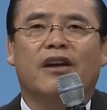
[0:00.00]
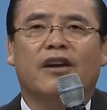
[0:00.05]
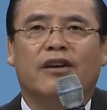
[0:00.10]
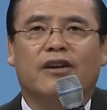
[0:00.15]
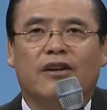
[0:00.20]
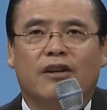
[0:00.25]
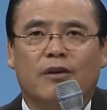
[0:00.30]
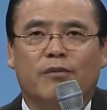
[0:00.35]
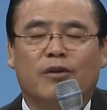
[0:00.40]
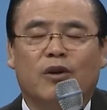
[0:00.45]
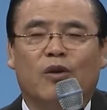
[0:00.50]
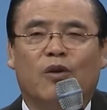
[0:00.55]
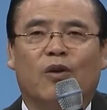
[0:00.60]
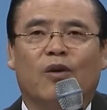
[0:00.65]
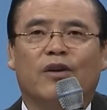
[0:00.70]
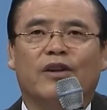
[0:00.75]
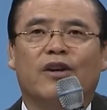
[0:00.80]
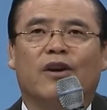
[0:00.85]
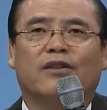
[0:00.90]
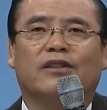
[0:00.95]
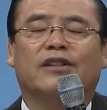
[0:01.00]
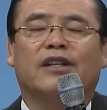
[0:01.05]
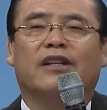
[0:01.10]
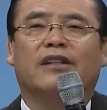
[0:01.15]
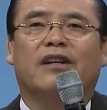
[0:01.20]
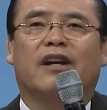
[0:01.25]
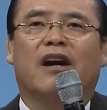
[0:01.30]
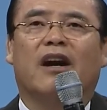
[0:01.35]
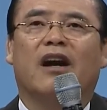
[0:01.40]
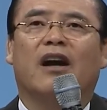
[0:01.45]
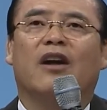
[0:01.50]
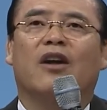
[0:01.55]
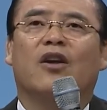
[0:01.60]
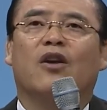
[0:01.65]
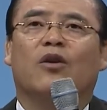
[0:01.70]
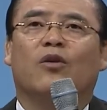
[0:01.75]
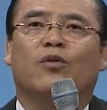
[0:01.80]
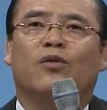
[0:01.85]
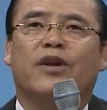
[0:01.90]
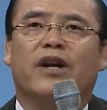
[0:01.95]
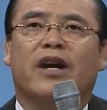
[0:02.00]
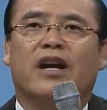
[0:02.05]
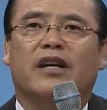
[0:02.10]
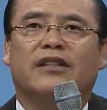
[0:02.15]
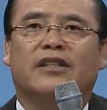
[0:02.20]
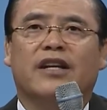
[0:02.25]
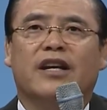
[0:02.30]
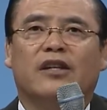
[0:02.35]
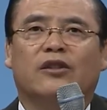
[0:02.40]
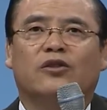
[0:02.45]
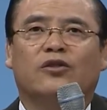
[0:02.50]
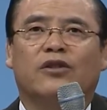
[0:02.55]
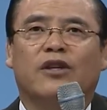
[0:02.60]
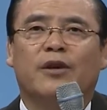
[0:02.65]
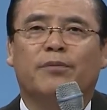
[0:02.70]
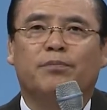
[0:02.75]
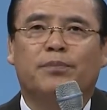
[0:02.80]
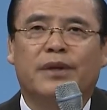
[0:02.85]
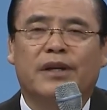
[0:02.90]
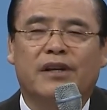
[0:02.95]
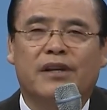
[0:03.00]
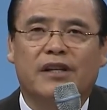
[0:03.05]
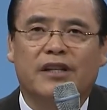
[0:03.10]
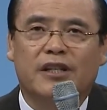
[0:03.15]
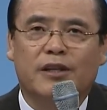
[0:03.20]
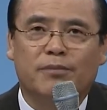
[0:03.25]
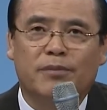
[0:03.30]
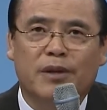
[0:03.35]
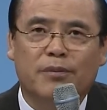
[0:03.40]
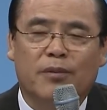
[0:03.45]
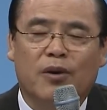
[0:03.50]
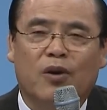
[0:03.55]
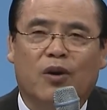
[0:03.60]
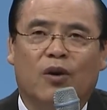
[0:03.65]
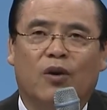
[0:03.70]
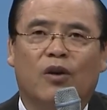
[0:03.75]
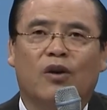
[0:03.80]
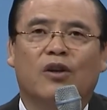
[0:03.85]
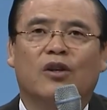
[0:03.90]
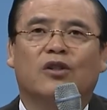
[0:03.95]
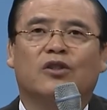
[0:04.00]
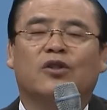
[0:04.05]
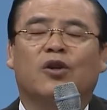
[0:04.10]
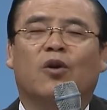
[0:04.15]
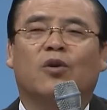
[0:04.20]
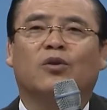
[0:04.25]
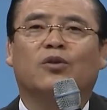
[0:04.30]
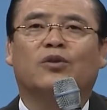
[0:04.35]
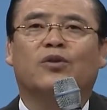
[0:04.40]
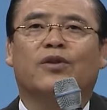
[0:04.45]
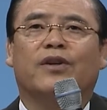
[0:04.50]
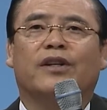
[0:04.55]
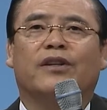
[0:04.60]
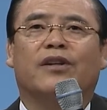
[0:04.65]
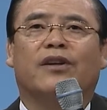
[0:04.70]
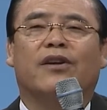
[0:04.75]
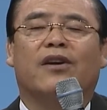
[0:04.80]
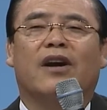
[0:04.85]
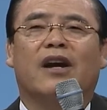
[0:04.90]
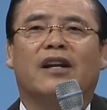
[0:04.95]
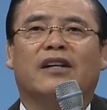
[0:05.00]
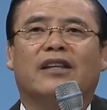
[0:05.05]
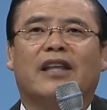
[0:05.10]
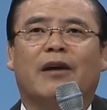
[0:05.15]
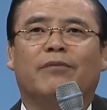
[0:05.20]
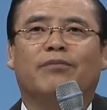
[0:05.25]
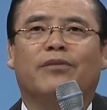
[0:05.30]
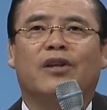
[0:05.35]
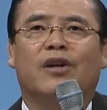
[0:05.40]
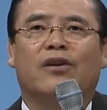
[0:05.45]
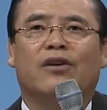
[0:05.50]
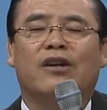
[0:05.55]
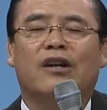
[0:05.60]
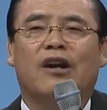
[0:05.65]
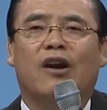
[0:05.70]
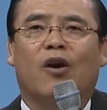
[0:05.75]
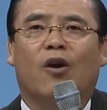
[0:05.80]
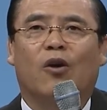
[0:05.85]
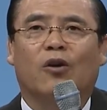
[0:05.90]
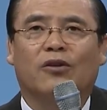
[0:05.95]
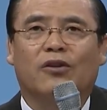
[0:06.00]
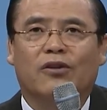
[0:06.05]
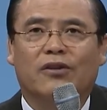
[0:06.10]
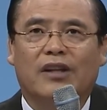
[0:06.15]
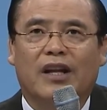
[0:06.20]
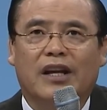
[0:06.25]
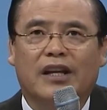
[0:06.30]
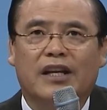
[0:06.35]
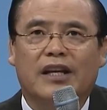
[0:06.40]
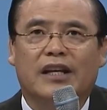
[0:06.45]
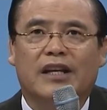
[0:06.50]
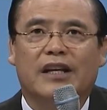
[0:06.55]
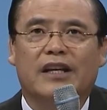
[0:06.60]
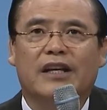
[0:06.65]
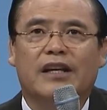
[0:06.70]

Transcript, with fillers: 그러므로 형제들아 우리가 예수의 피를 힘입어 성수에 들어갈 담력을 얻었나니